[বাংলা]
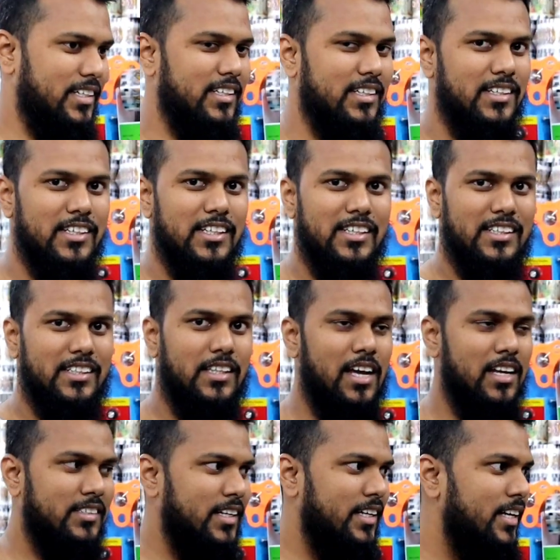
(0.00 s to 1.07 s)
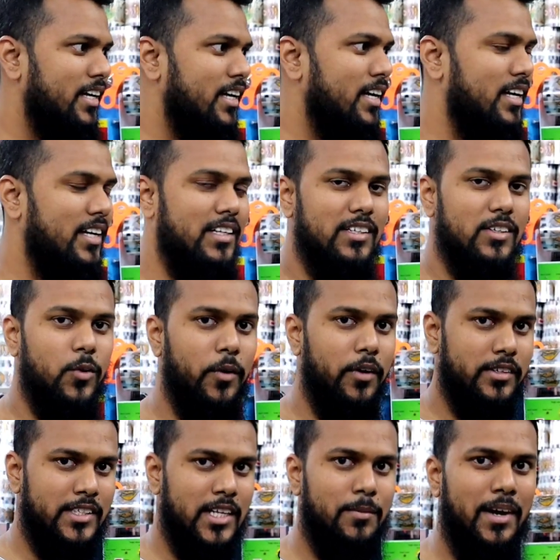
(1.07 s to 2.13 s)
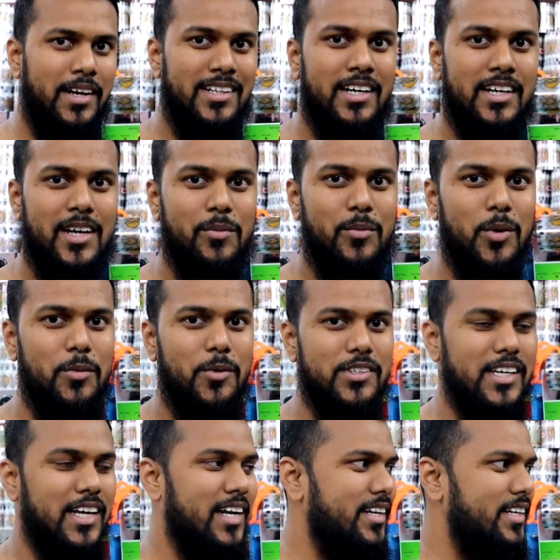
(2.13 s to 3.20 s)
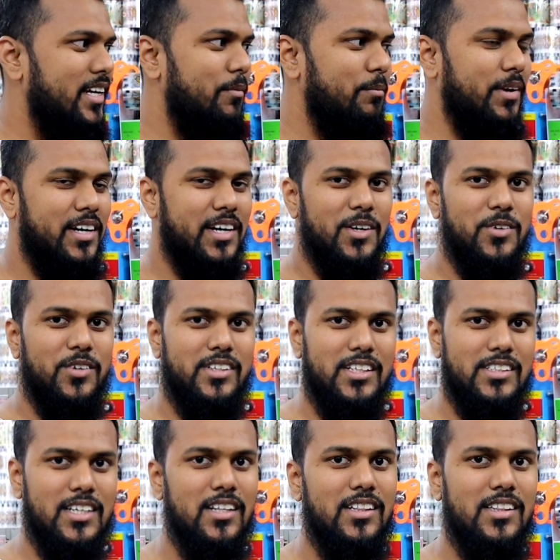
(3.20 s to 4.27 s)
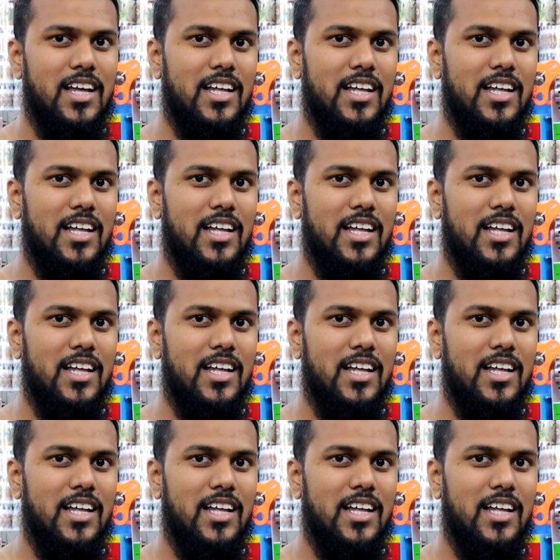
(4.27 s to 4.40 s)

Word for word: ঠান্ডা না হয় তাছাড়া হোলসেল ভাইদেরকে বলবো যারা নিয়ে বিক্রি করতে চান